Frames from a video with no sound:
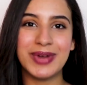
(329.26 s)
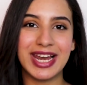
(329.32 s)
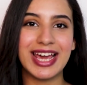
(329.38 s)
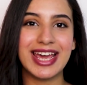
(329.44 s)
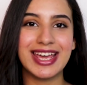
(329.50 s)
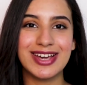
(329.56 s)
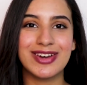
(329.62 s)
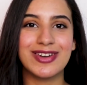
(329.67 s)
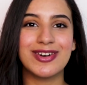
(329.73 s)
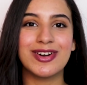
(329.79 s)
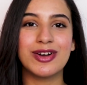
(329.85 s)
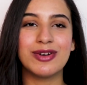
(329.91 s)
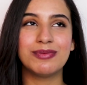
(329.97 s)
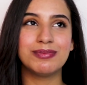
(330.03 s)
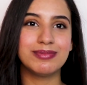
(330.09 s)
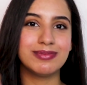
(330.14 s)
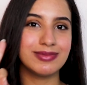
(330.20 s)
والحاجة
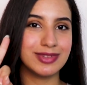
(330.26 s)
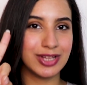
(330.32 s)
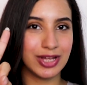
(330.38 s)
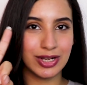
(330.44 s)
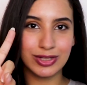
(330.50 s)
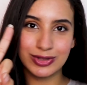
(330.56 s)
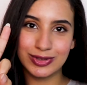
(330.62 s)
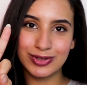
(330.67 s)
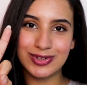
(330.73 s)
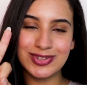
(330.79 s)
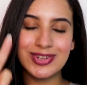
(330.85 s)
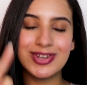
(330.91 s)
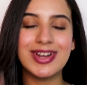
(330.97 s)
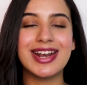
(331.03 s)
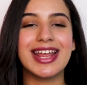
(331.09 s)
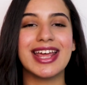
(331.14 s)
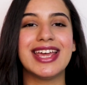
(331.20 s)
رقم
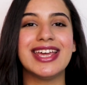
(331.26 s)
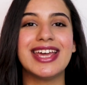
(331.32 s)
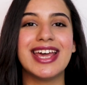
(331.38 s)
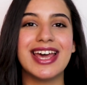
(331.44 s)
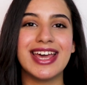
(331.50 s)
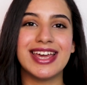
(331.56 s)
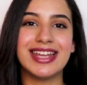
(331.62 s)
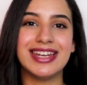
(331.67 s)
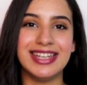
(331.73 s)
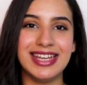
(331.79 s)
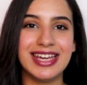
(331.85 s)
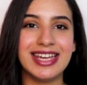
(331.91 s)
13 هي ان